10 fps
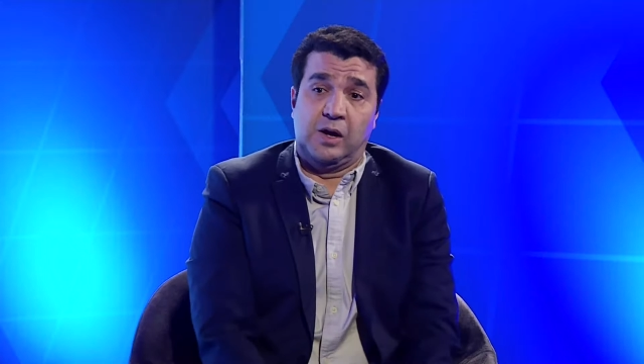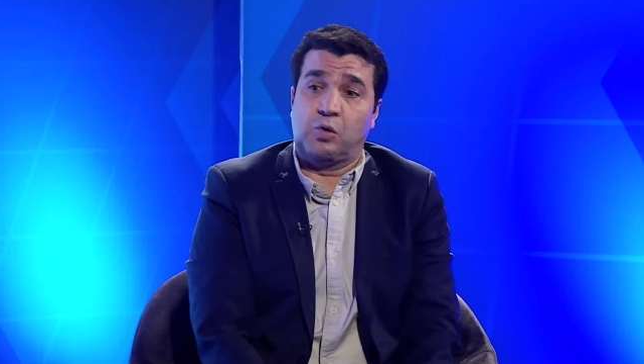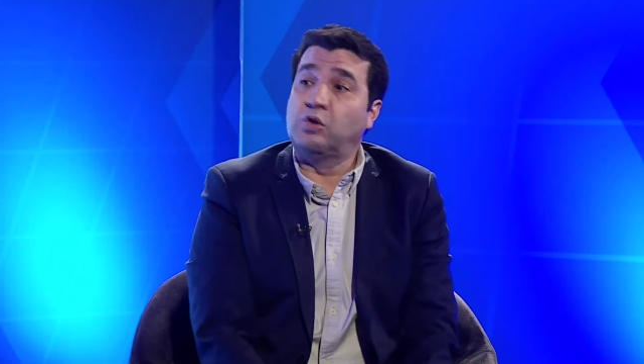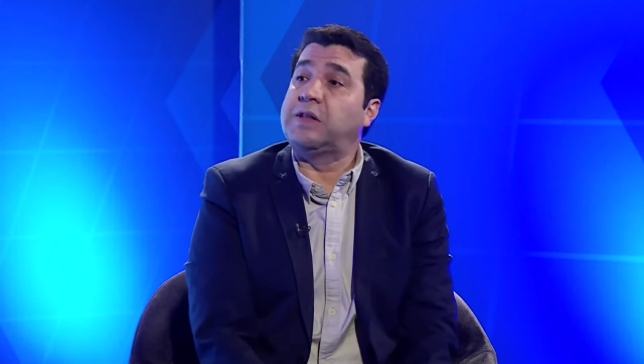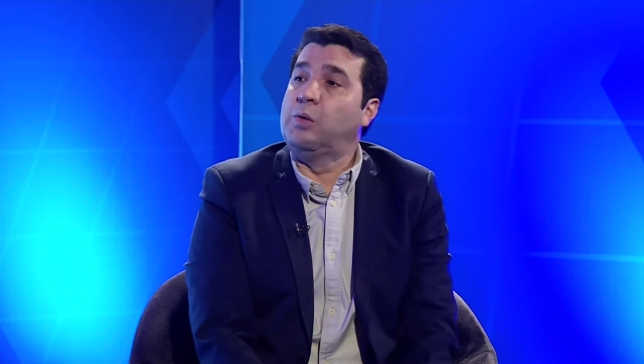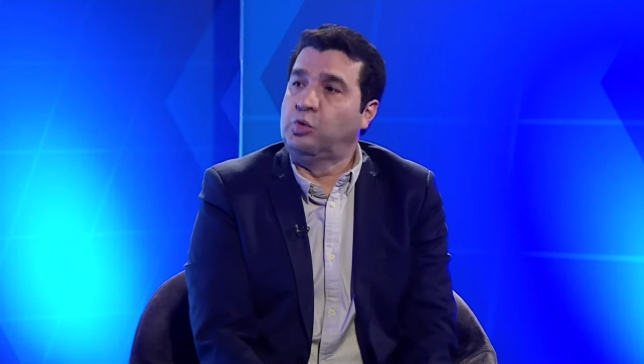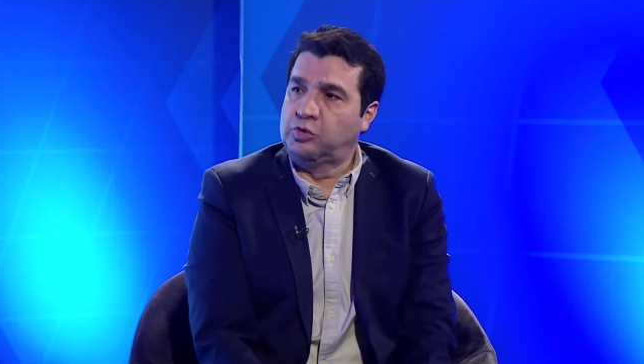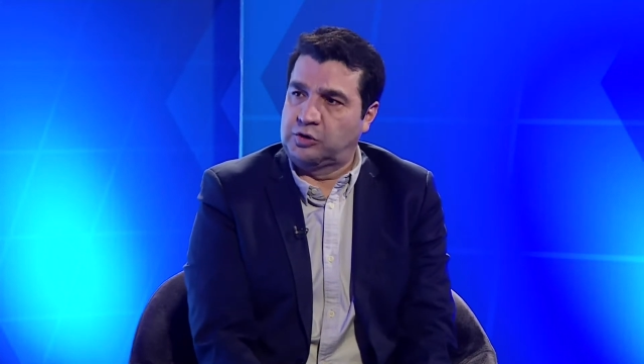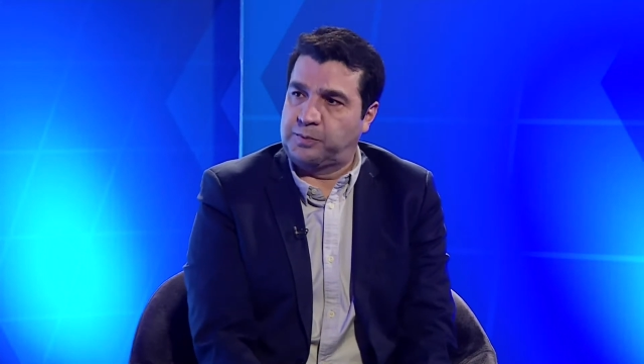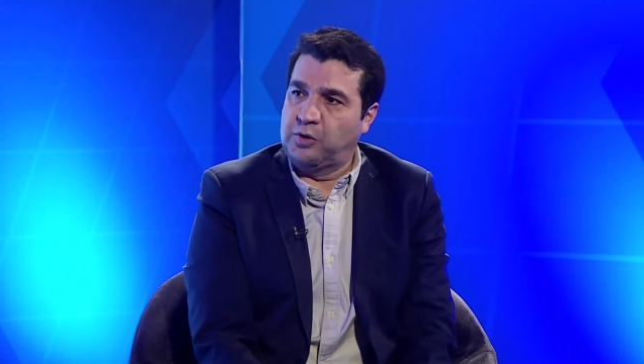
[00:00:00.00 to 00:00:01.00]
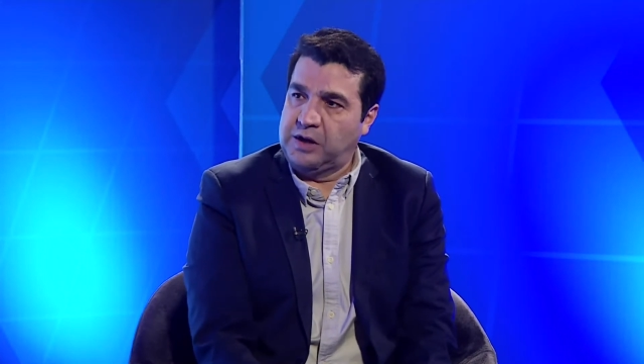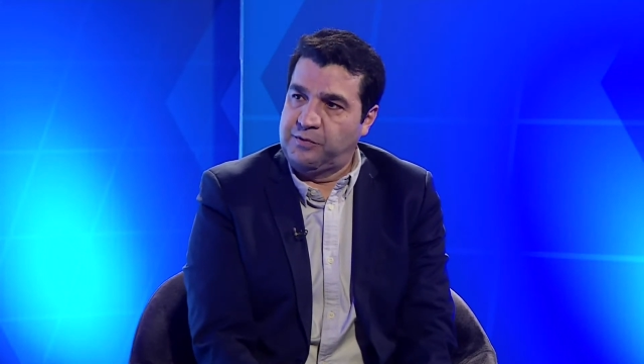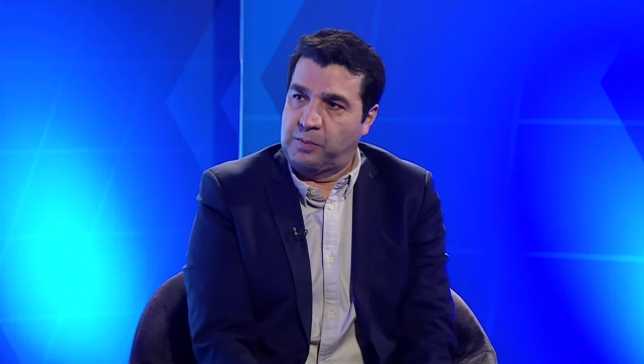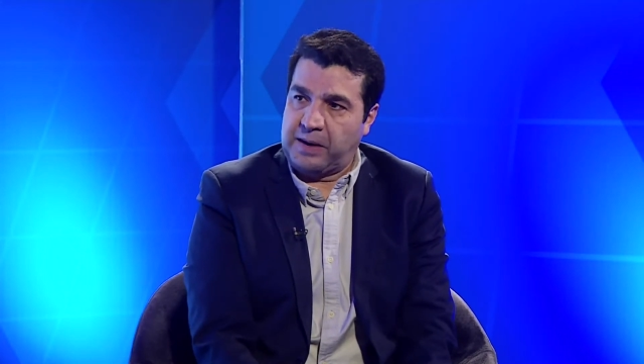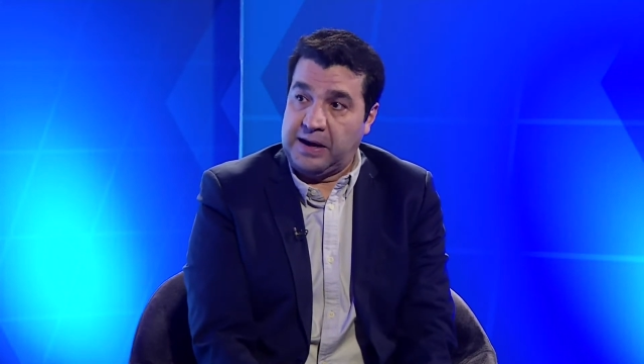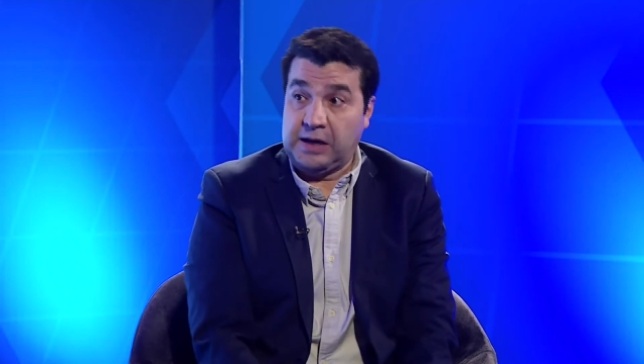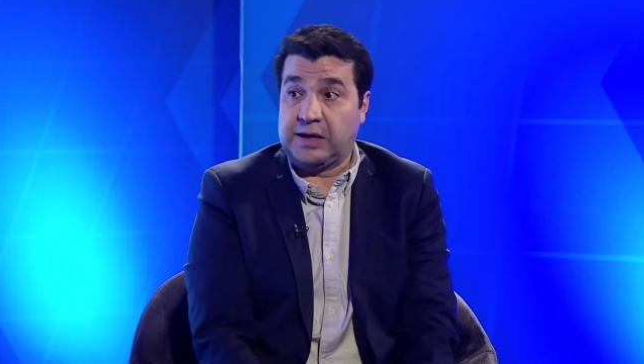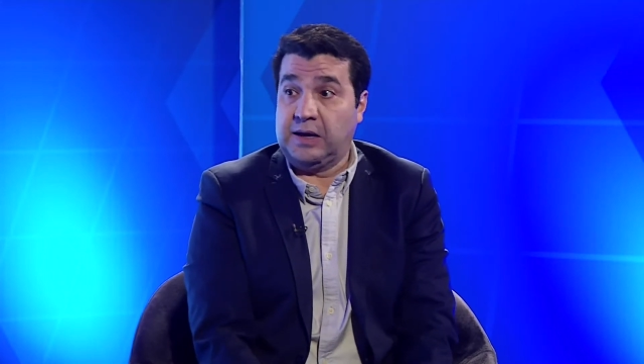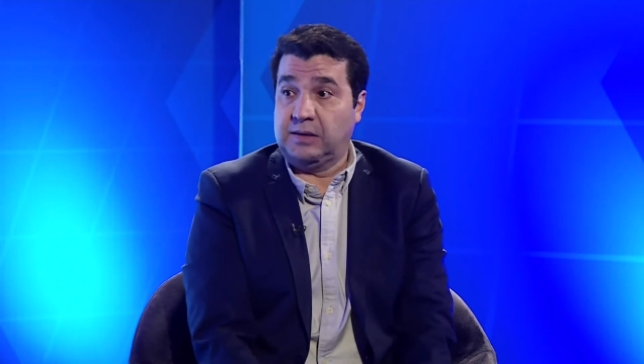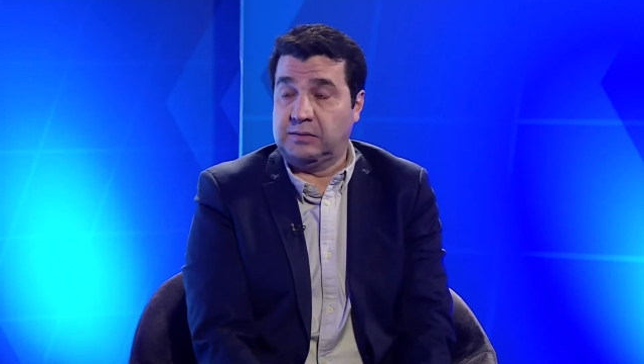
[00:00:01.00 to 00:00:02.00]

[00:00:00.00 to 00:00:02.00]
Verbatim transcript: conteúdo disponível para ele. Fonte que, de